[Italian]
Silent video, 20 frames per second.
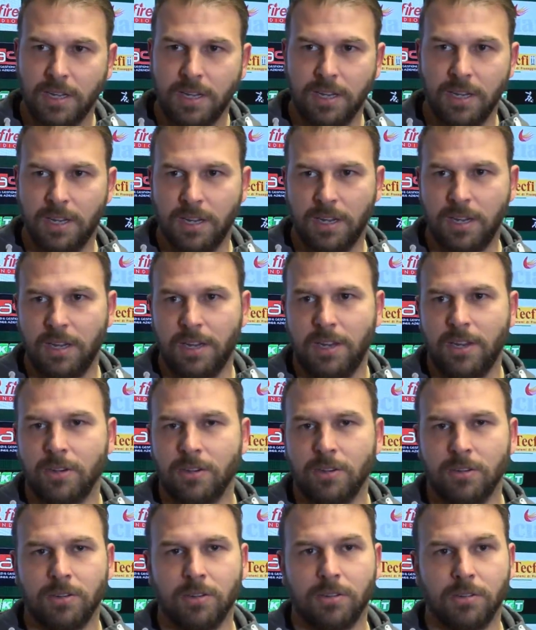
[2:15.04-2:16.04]
eh,
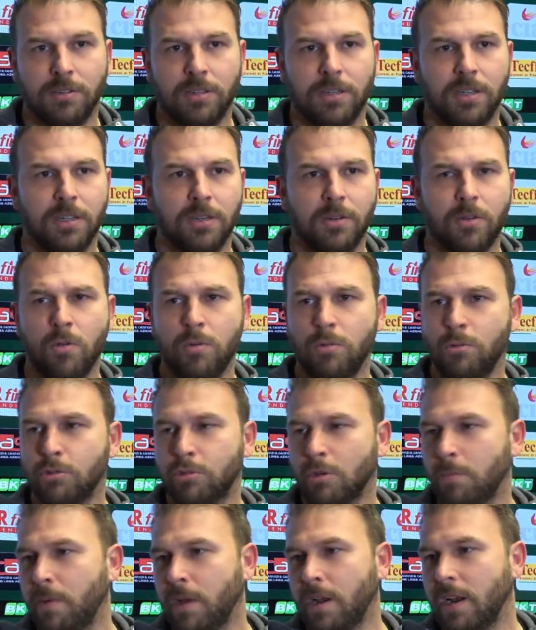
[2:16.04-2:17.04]
io non, non,
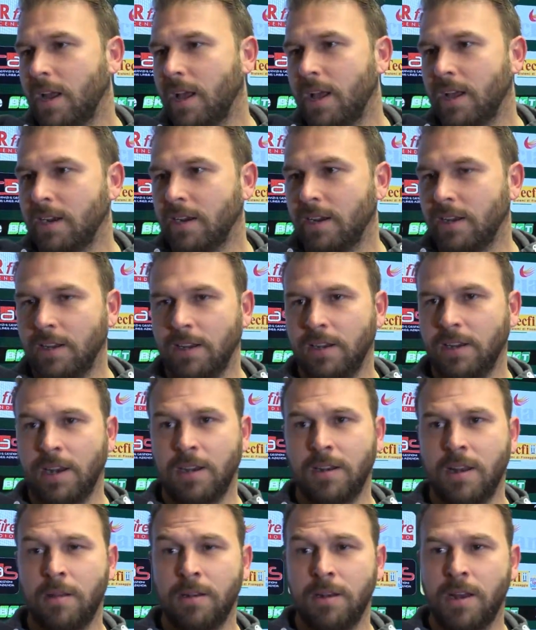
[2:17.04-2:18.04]
uso parlarne ne,
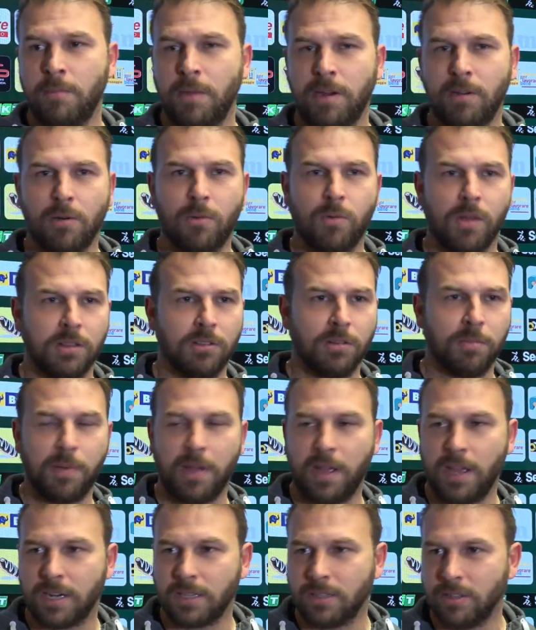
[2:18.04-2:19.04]
ne, nemmeno quando
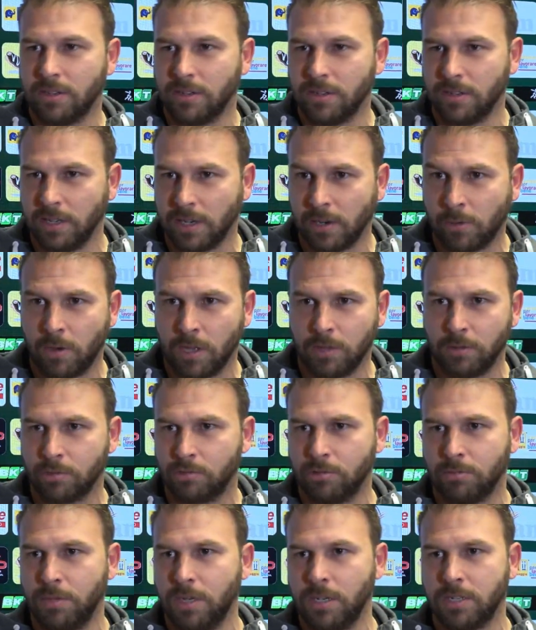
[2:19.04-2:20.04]
perdo e quando
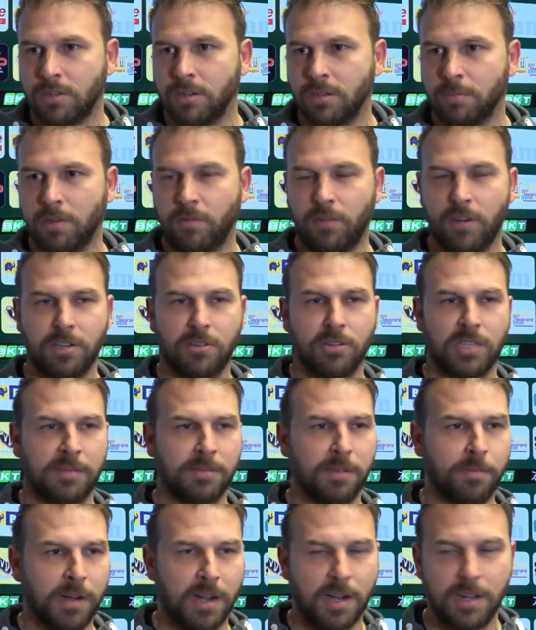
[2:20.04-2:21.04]
subisco, preferisco
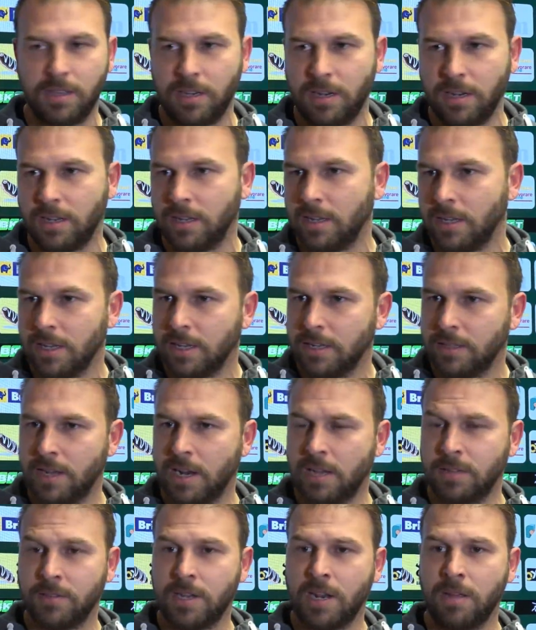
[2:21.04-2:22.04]
sempre parlare della,
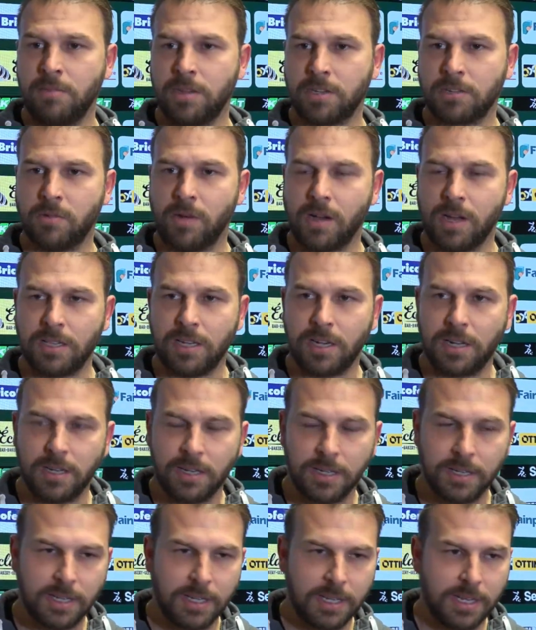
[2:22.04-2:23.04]
della, della mia squadra
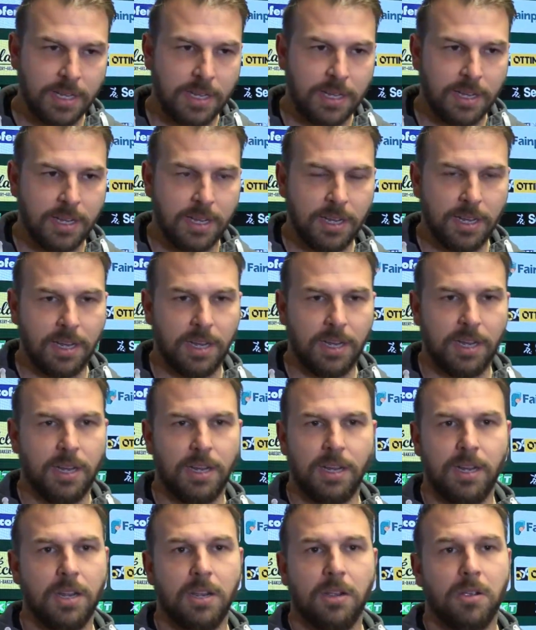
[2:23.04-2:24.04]

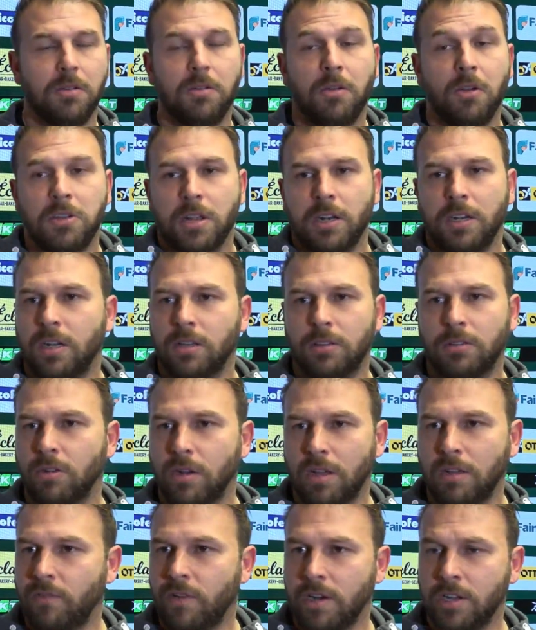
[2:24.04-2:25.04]
eh, ogni
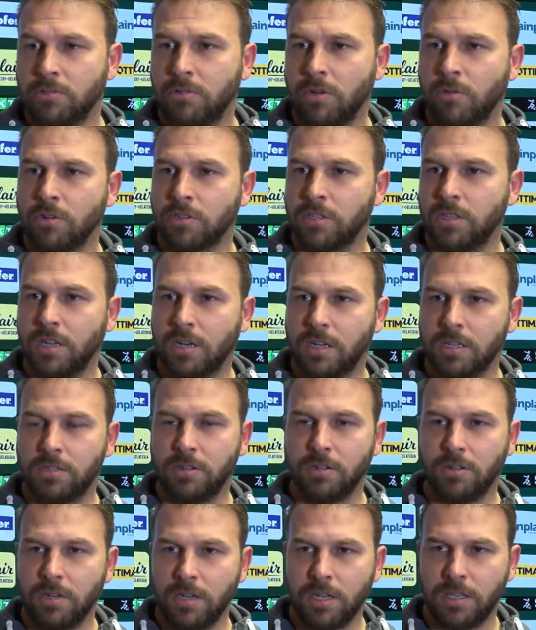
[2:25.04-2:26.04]
allenatore fa le sue
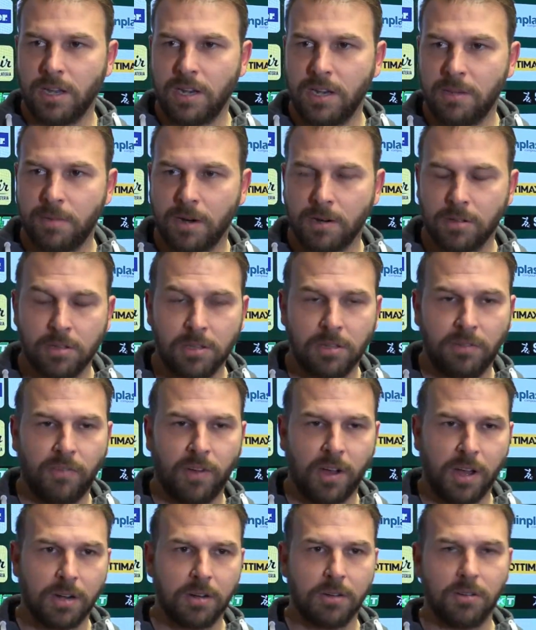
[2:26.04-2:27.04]
considerazioni ed è libero di
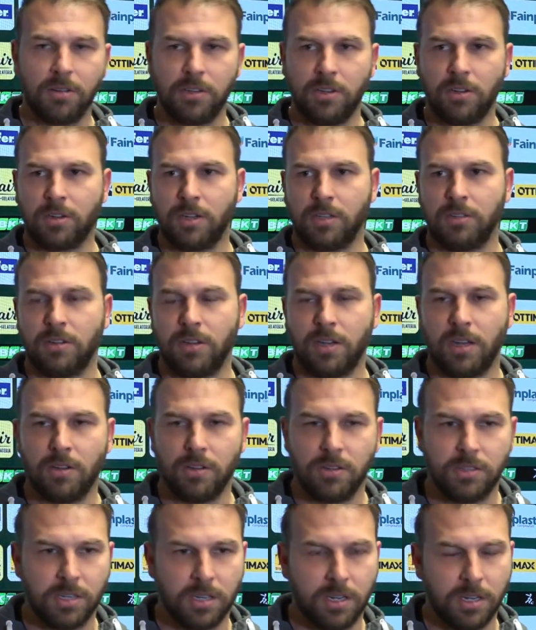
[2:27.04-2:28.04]
farlo, io credo che
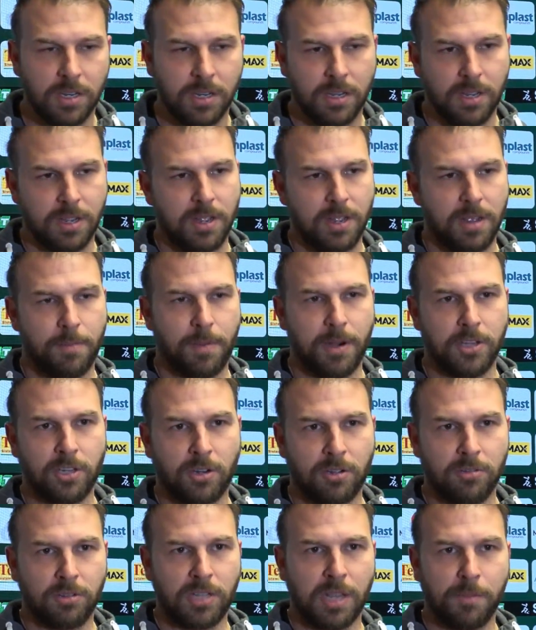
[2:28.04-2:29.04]
oggi per il
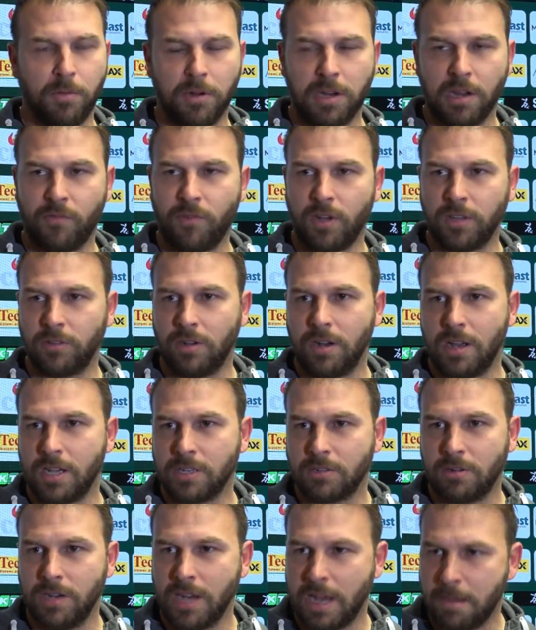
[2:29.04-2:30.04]
secondo tempo che ha fatto
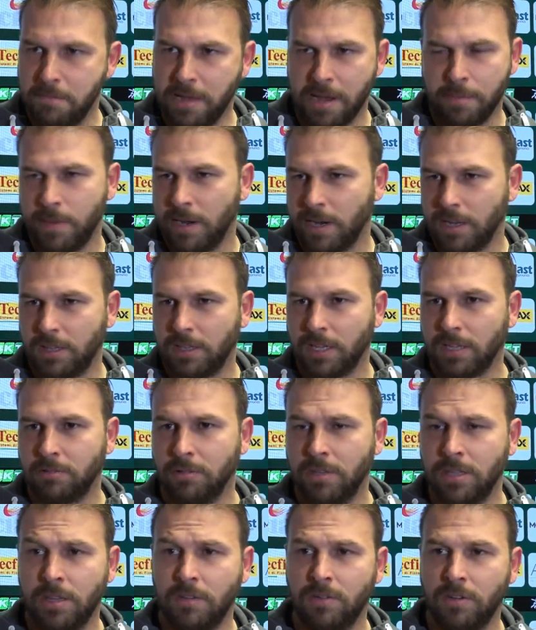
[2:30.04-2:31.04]
l'Ascoli abbia meritato
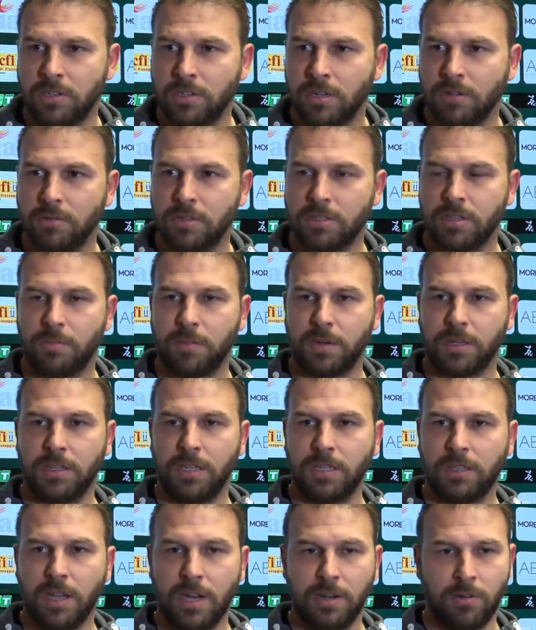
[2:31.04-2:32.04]
di, di, vincere questa
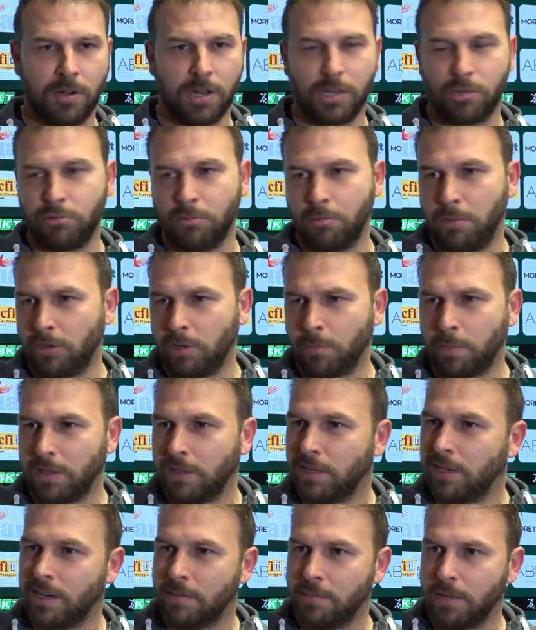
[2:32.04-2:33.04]
partita e non ha subito
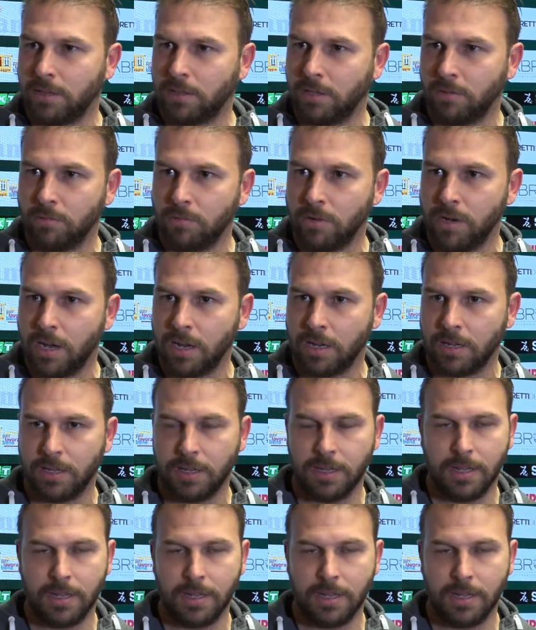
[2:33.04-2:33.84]
praticamente nulla.